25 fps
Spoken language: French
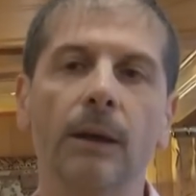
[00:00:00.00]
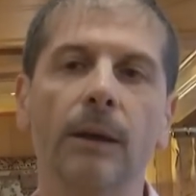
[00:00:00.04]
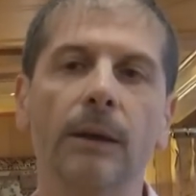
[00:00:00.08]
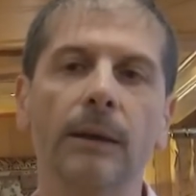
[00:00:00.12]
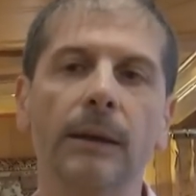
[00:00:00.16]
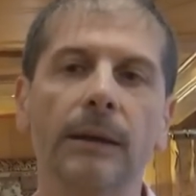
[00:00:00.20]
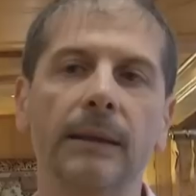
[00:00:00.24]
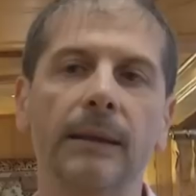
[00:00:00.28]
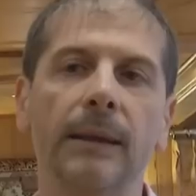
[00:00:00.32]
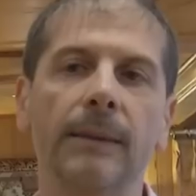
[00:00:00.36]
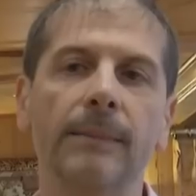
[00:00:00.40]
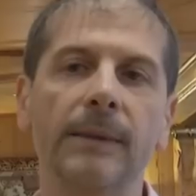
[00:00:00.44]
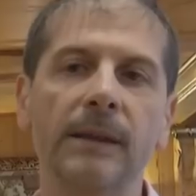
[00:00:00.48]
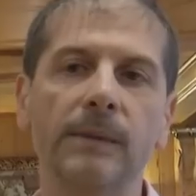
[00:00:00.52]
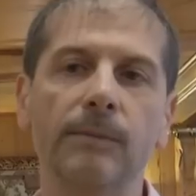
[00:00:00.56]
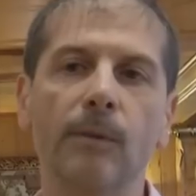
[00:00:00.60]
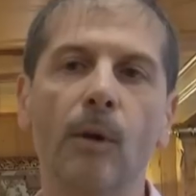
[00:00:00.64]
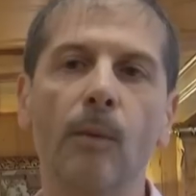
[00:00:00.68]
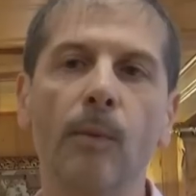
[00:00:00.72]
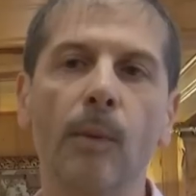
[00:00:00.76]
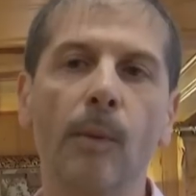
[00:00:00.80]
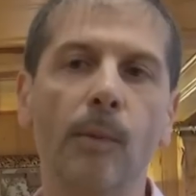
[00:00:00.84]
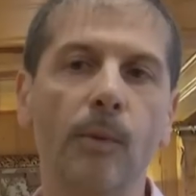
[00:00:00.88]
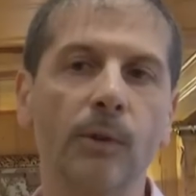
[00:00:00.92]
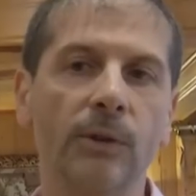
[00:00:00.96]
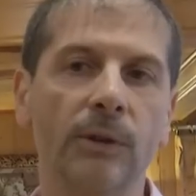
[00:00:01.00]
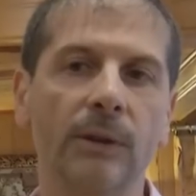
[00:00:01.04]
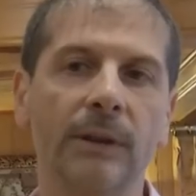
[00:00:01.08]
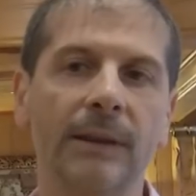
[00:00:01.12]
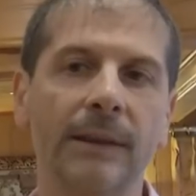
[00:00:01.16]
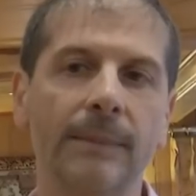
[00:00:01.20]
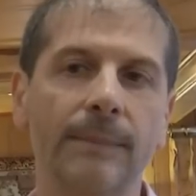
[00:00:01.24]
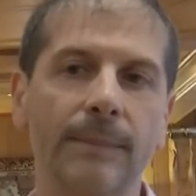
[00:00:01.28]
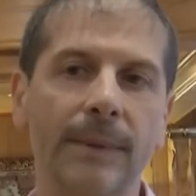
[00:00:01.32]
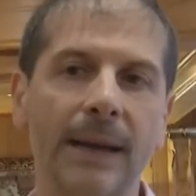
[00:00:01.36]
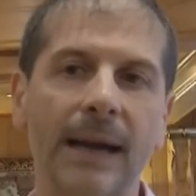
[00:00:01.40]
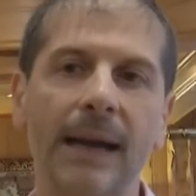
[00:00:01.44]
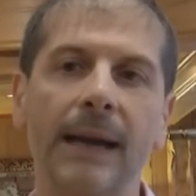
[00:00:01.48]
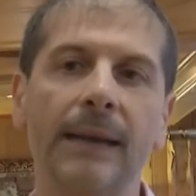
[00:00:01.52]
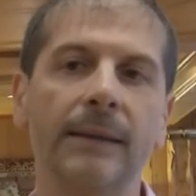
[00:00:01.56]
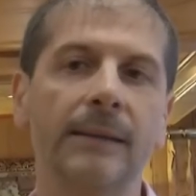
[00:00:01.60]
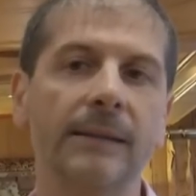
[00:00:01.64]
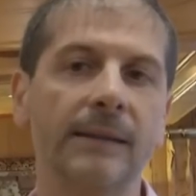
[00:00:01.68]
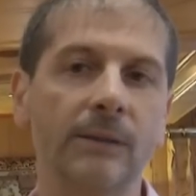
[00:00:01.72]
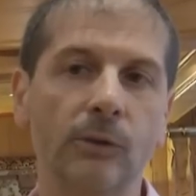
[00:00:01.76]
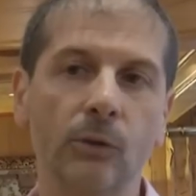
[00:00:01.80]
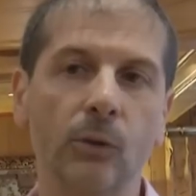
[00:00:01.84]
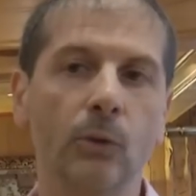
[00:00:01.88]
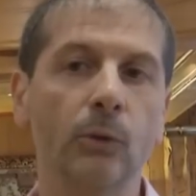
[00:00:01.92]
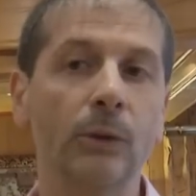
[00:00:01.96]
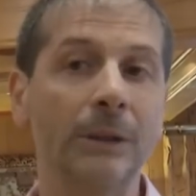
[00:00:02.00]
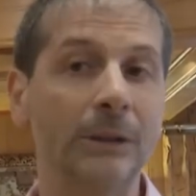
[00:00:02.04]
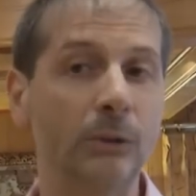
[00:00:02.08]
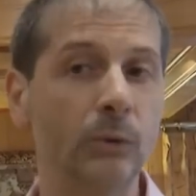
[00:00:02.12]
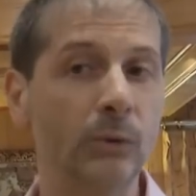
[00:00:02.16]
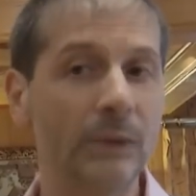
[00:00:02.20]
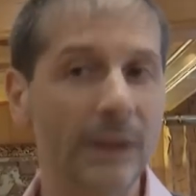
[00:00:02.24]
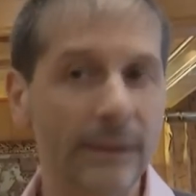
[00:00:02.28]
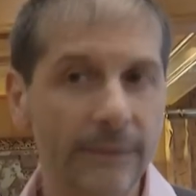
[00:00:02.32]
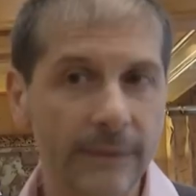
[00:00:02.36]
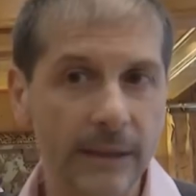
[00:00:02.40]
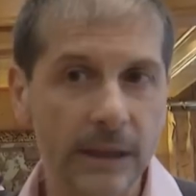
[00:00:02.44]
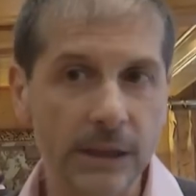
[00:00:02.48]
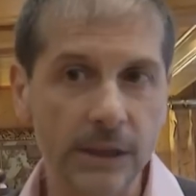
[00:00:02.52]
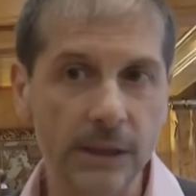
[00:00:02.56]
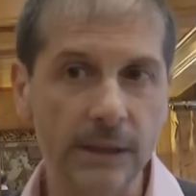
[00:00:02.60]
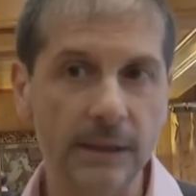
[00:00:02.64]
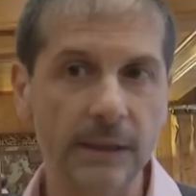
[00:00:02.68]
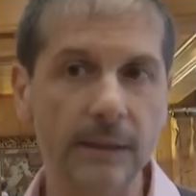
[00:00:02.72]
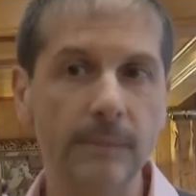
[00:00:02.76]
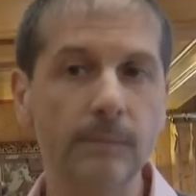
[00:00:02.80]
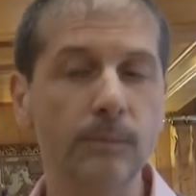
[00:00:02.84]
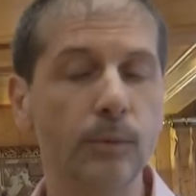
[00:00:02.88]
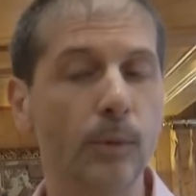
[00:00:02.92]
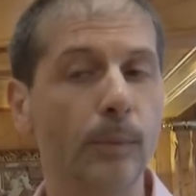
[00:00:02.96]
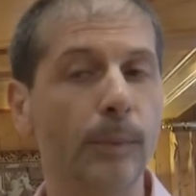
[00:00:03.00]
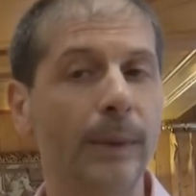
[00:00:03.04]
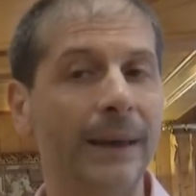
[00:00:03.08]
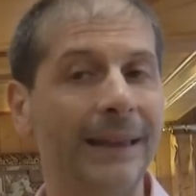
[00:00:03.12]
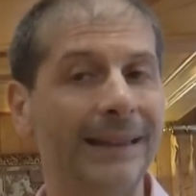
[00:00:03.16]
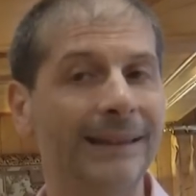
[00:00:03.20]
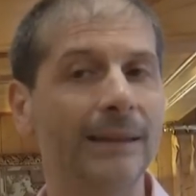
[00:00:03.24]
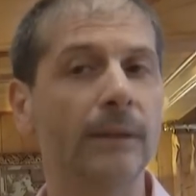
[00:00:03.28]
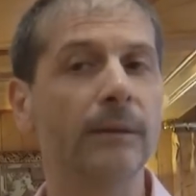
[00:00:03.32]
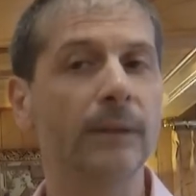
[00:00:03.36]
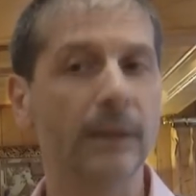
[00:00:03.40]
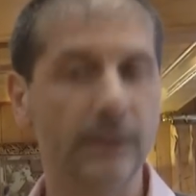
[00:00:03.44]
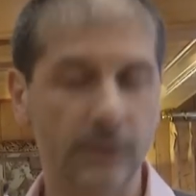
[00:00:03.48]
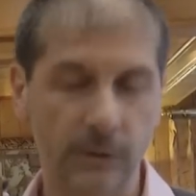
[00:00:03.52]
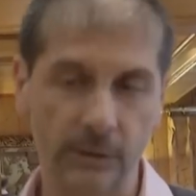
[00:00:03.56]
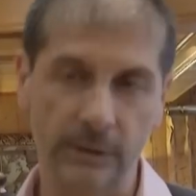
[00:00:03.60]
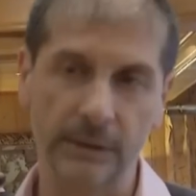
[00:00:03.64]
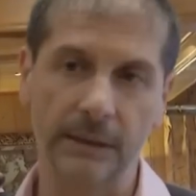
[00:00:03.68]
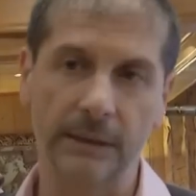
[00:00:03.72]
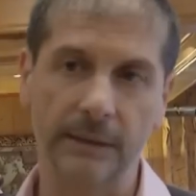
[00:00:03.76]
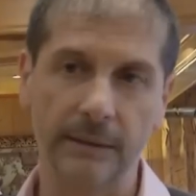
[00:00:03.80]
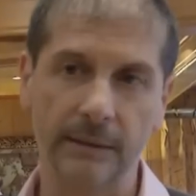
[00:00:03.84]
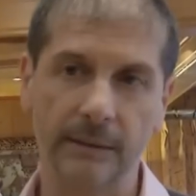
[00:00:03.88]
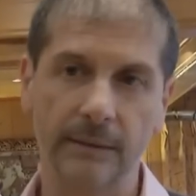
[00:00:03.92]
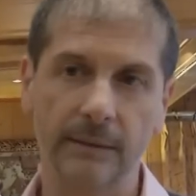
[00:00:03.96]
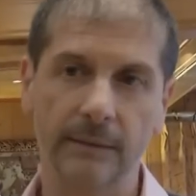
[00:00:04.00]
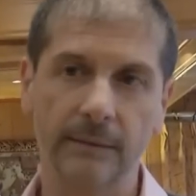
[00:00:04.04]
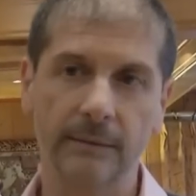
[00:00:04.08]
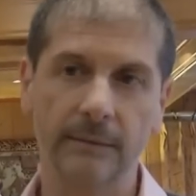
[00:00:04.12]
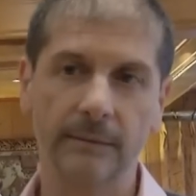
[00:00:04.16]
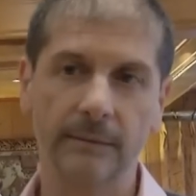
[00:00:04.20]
Un établissement proposant des plats à 10 euros est tout à fait légitime pour prétendre à ce titre.